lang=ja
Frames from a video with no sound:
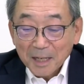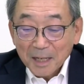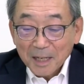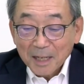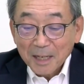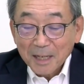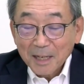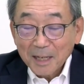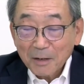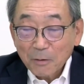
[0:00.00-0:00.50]

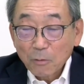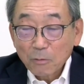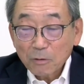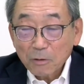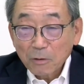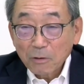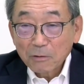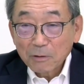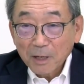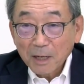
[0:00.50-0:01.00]
えー、根
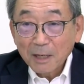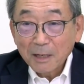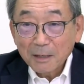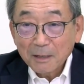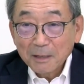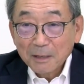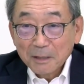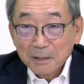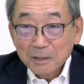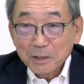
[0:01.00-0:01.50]
拠のない
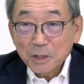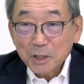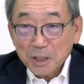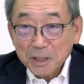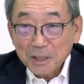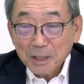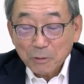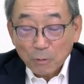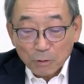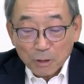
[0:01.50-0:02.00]
自
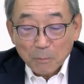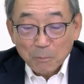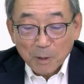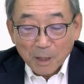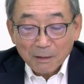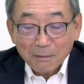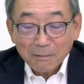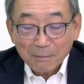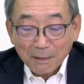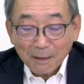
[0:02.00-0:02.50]
信がとて
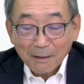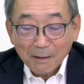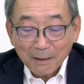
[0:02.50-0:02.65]
もあって、